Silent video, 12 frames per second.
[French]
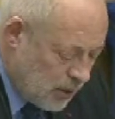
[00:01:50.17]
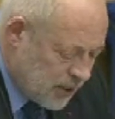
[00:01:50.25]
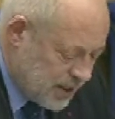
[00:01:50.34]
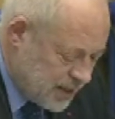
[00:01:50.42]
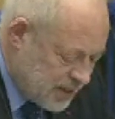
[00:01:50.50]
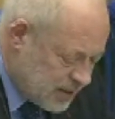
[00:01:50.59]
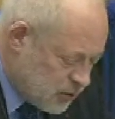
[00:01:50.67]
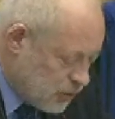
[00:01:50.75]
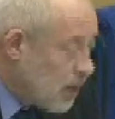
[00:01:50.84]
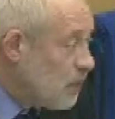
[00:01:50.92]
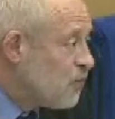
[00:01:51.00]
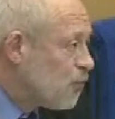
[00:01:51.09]

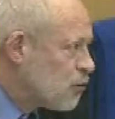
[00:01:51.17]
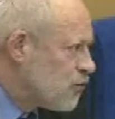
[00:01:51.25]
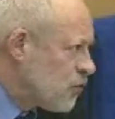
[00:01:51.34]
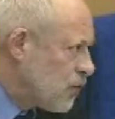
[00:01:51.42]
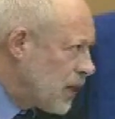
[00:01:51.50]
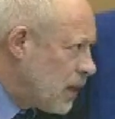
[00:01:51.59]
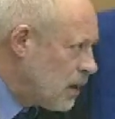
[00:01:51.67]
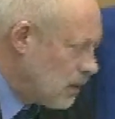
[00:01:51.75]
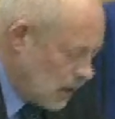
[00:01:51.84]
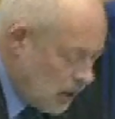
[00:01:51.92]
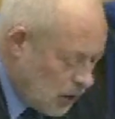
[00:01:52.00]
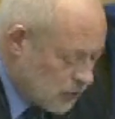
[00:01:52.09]
organisationnelle, fonctionnelle
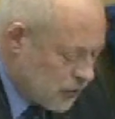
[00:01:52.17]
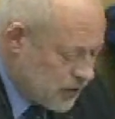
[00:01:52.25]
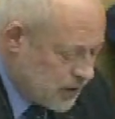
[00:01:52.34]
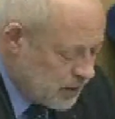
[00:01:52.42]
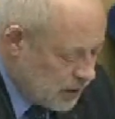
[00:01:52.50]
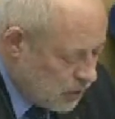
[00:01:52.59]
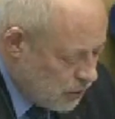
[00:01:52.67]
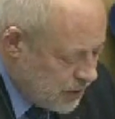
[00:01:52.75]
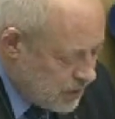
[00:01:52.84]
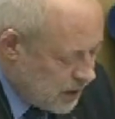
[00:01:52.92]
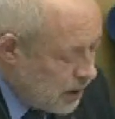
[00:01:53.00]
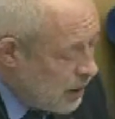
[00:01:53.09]
entre ces
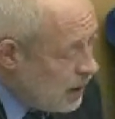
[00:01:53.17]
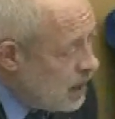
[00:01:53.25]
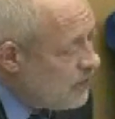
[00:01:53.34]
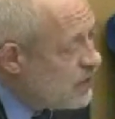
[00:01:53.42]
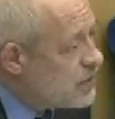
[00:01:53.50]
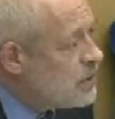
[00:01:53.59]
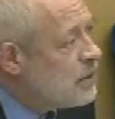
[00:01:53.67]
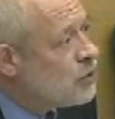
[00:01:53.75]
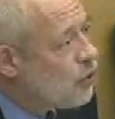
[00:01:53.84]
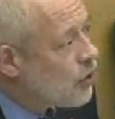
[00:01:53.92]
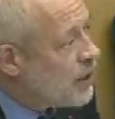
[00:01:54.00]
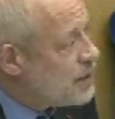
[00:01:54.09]
terroristes et les vestiges
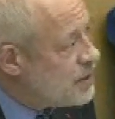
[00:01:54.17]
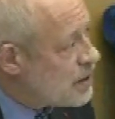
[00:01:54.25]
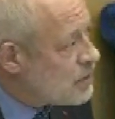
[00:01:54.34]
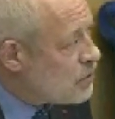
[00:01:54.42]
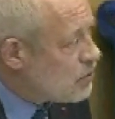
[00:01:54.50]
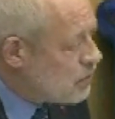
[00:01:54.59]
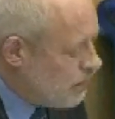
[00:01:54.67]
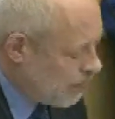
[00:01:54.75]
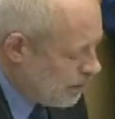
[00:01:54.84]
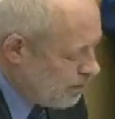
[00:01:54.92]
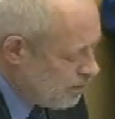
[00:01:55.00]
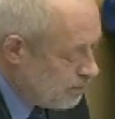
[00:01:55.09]
de l'organisation.
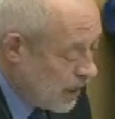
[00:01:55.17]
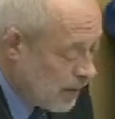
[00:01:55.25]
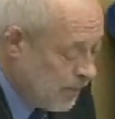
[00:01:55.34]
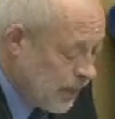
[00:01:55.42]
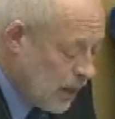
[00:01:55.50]
Bien.